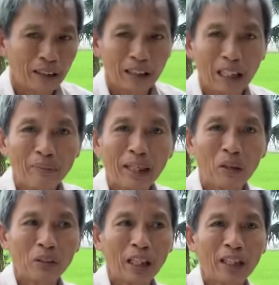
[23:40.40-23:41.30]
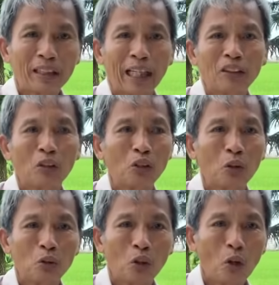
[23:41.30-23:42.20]
lớp đau chết kẻ thôi
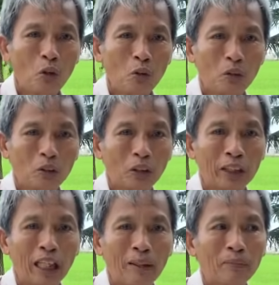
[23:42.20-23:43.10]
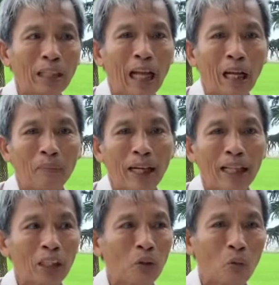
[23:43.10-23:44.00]
vô số rồi thêm tà
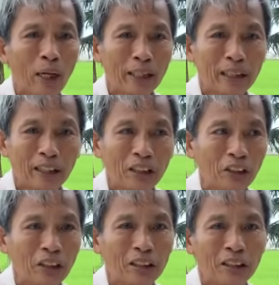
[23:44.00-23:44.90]
ma yêu quái chặt đường